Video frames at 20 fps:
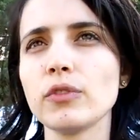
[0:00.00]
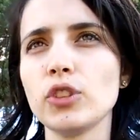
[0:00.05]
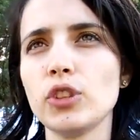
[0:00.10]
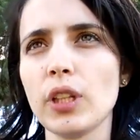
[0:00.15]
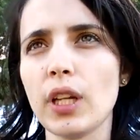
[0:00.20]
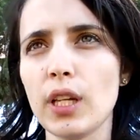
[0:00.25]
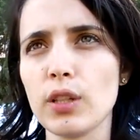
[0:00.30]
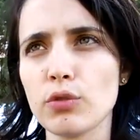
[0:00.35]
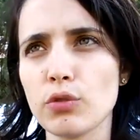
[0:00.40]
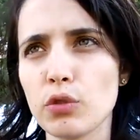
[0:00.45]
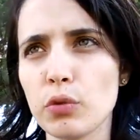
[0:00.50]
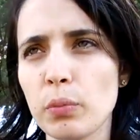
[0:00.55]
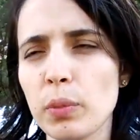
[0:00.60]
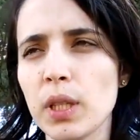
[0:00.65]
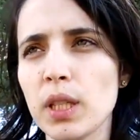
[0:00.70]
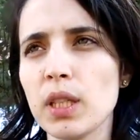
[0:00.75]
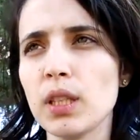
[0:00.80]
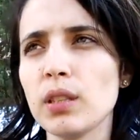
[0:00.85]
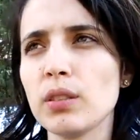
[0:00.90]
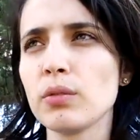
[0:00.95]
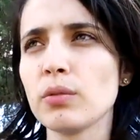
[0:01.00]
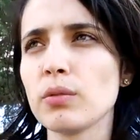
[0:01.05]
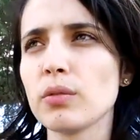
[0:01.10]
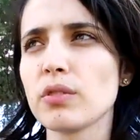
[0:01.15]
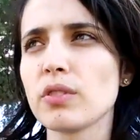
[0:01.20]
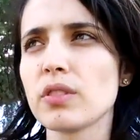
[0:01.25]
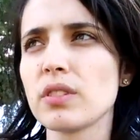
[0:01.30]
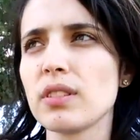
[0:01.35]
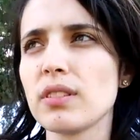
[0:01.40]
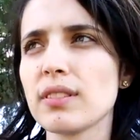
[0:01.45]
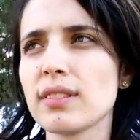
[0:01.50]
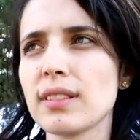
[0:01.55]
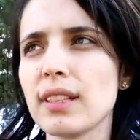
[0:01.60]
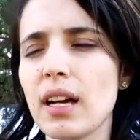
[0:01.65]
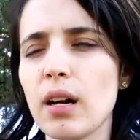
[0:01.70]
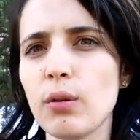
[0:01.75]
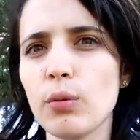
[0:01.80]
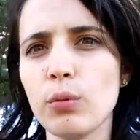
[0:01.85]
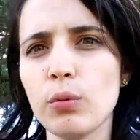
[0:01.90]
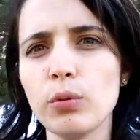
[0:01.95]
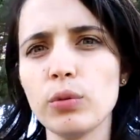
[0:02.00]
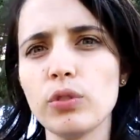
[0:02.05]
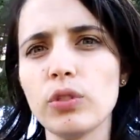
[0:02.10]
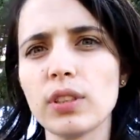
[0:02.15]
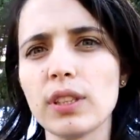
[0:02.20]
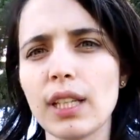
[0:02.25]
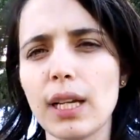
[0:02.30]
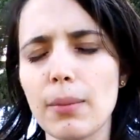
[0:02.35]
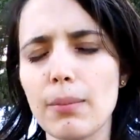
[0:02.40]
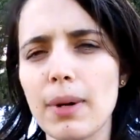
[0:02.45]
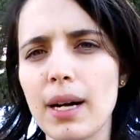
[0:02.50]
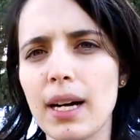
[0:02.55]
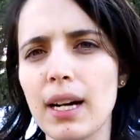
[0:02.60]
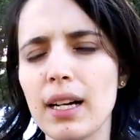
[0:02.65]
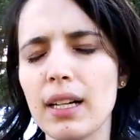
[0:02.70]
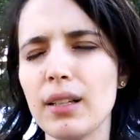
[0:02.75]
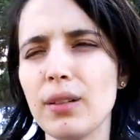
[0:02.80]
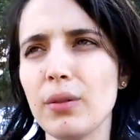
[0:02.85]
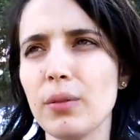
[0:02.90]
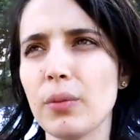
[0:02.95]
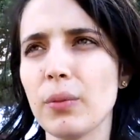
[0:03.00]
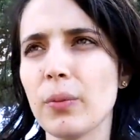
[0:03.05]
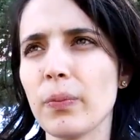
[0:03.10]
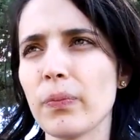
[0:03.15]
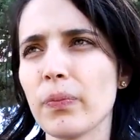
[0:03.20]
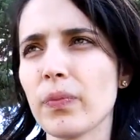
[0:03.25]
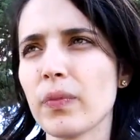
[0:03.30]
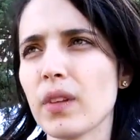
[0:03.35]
direitos humanos, saúde, trabalho,